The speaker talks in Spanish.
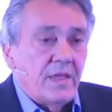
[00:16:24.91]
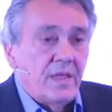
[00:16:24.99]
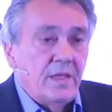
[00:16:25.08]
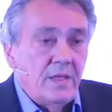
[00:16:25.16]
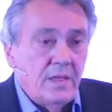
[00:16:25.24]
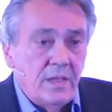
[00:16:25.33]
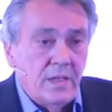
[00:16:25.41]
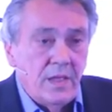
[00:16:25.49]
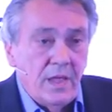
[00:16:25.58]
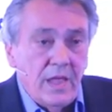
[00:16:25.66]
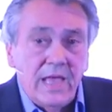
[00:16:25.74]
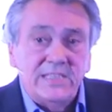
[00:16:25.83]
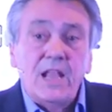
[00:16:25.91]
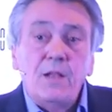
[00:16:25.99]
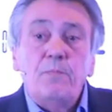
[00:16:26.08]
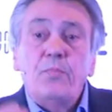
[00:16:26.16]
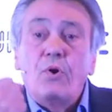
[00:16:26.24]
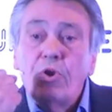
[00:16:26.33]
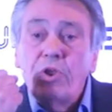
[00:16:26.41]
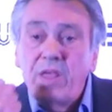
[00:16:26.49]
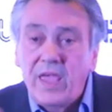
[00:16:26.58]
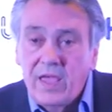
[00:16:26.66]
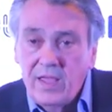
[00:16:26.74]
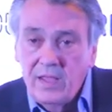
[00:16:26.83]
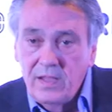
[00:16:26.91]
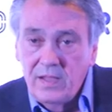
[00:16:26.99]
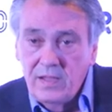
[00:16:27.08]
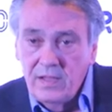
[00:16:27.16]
hace, es el por qué